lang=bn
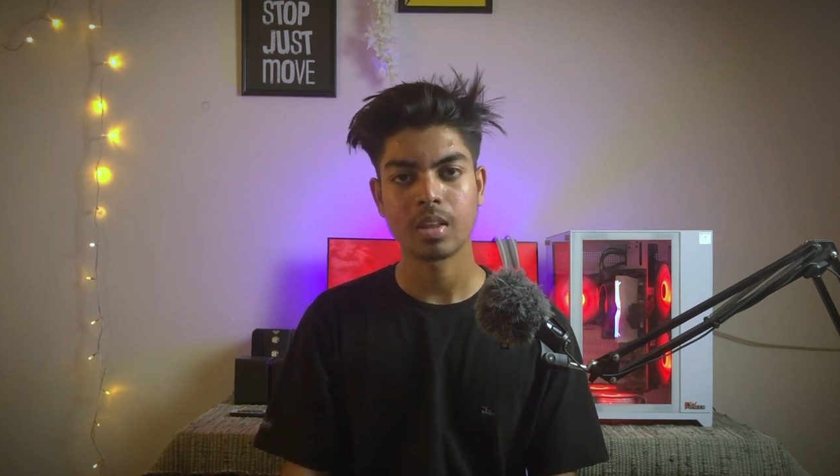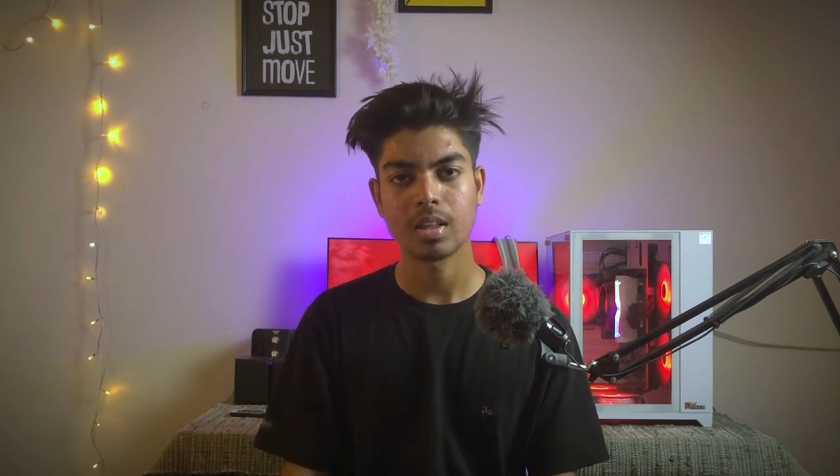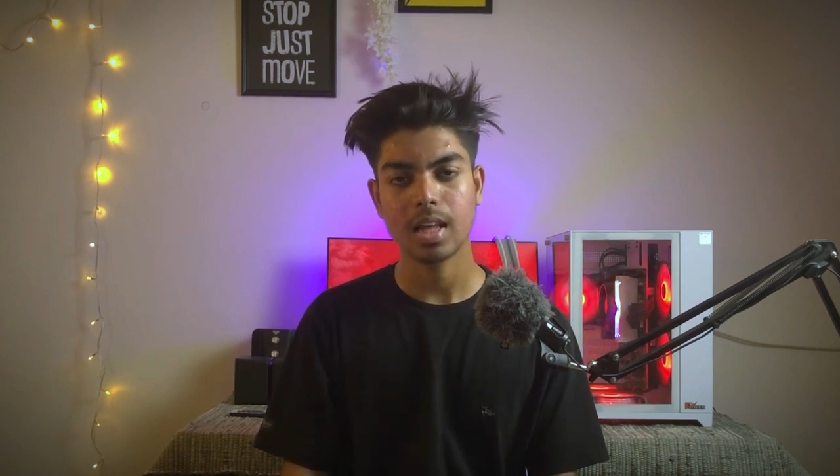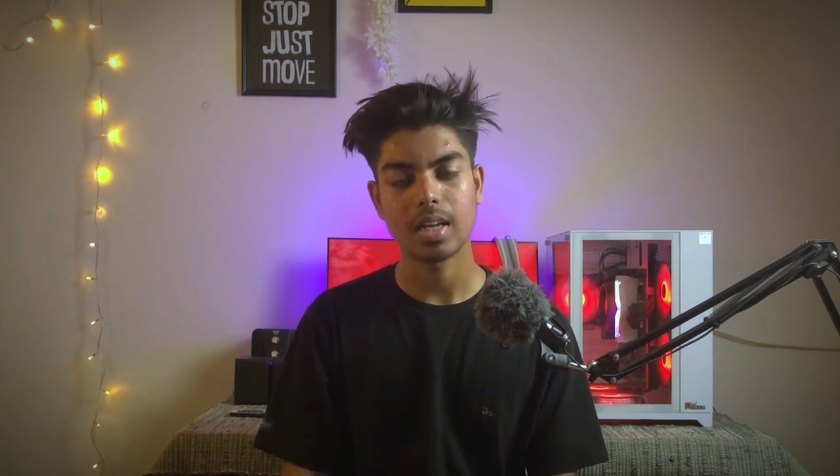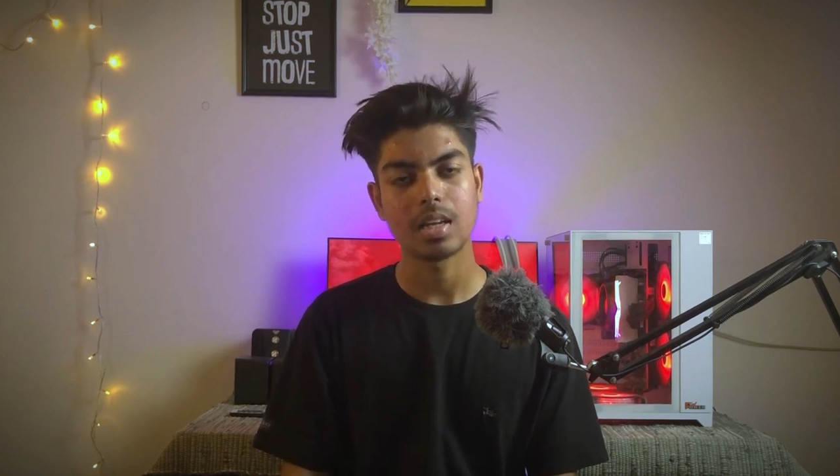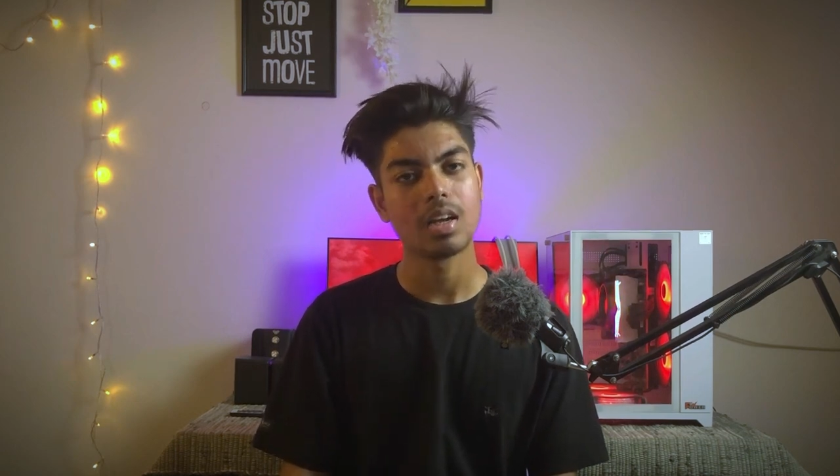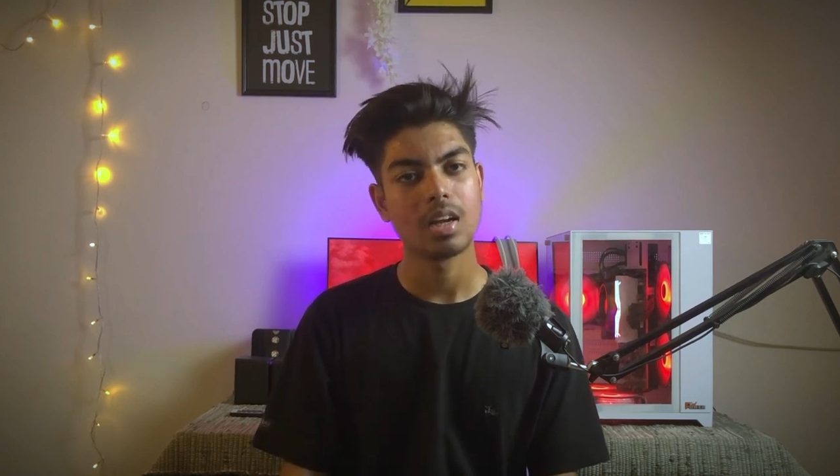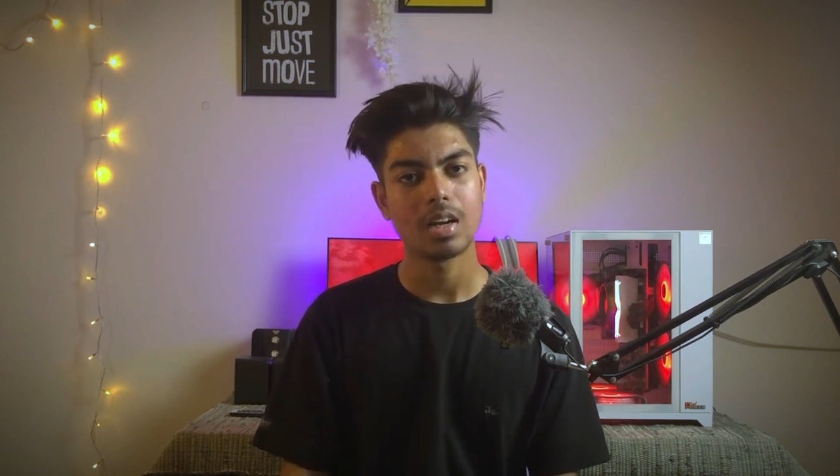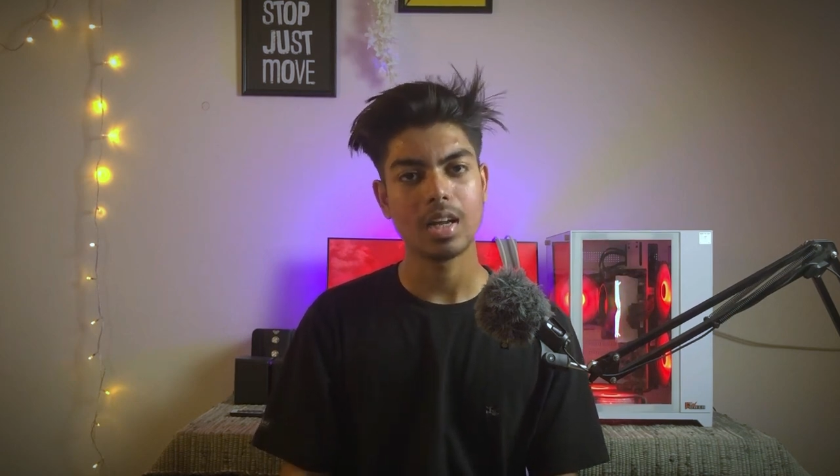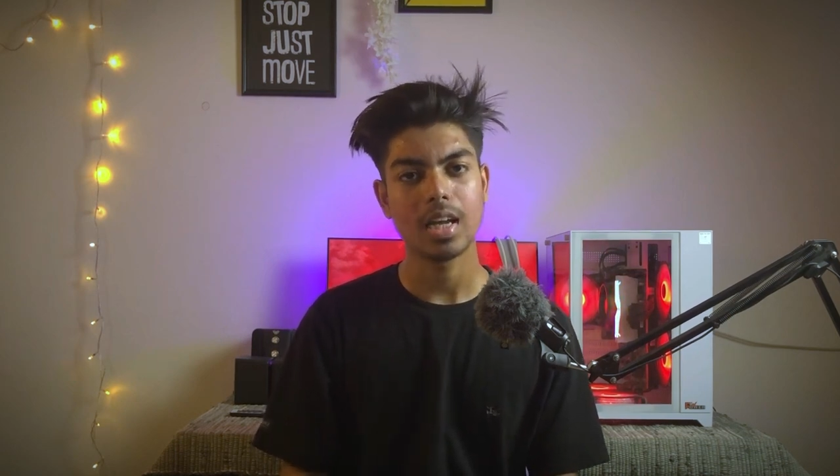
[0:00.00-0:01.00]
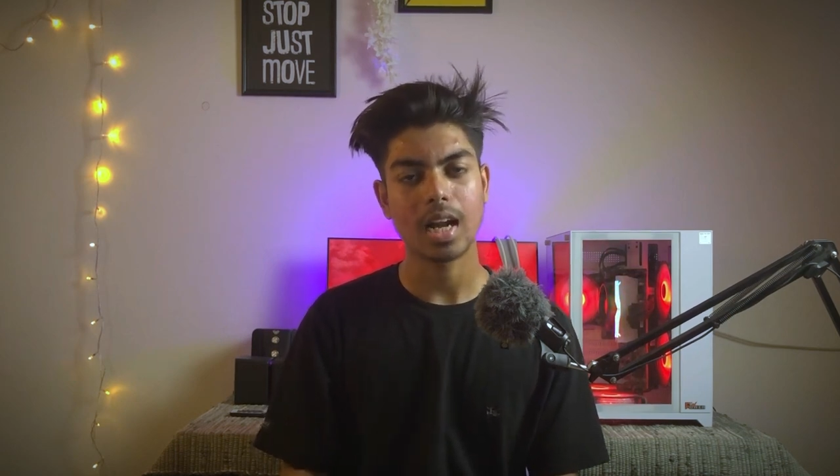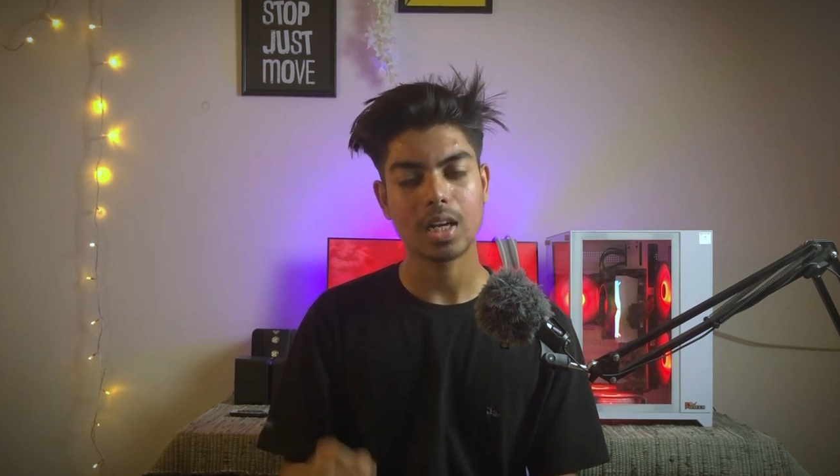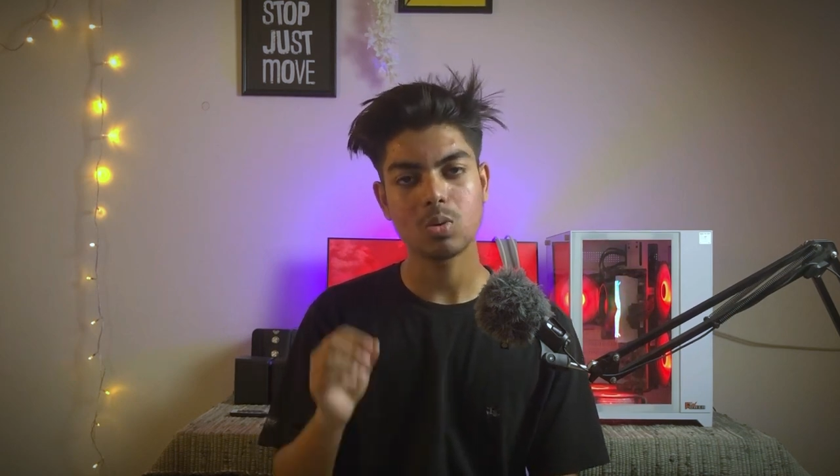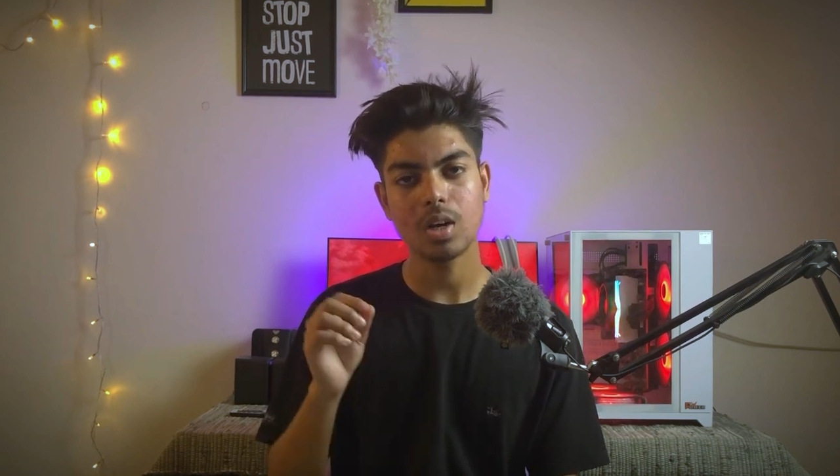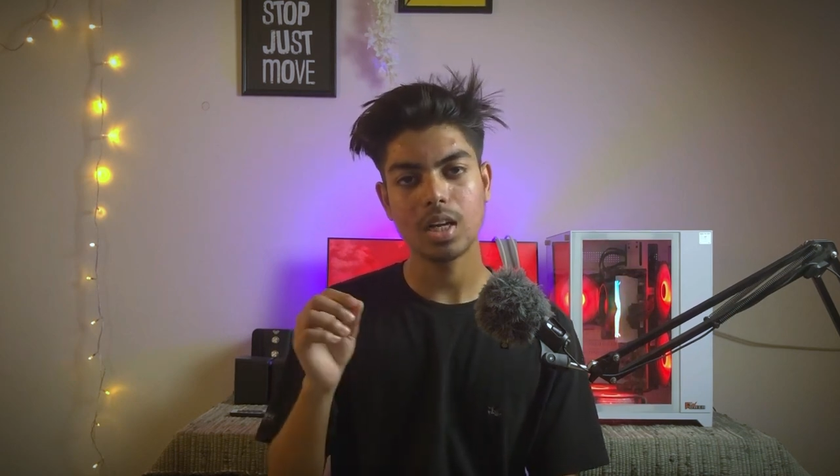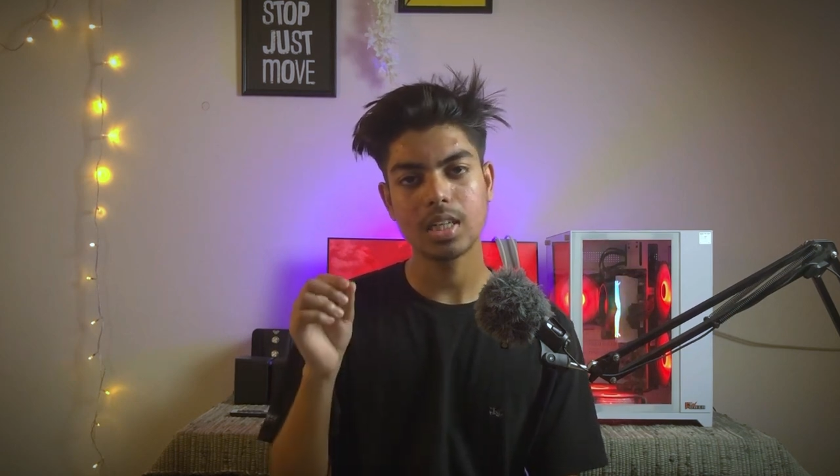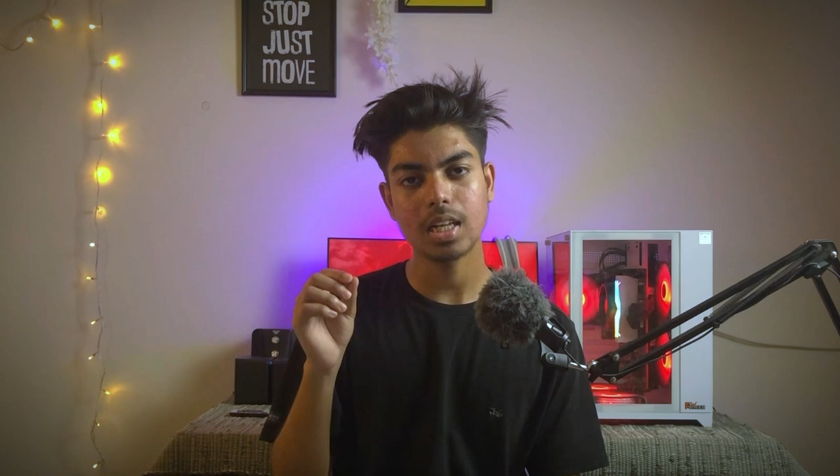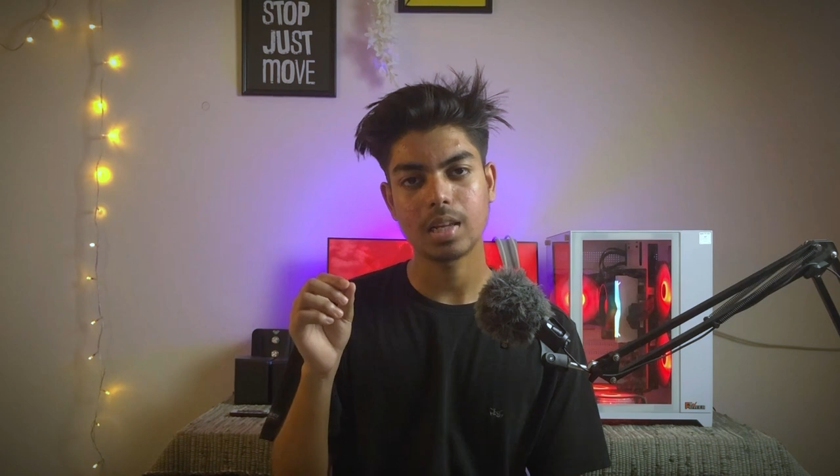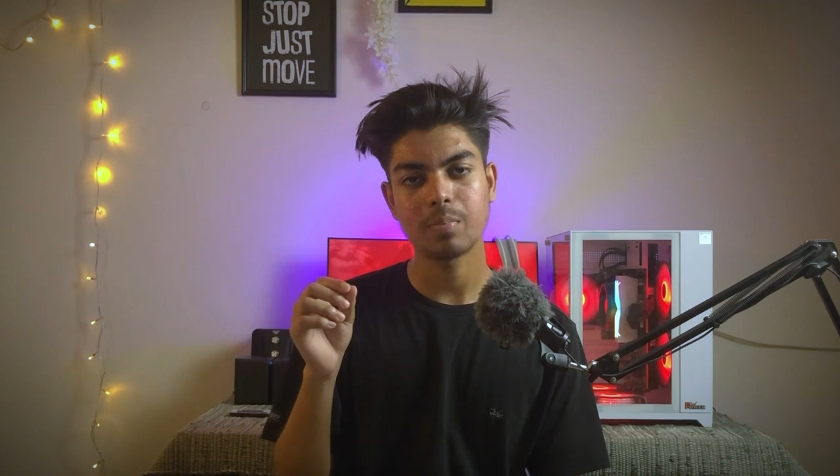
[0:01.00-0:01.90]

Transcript: তাই এই রাসু খাঁর সাথে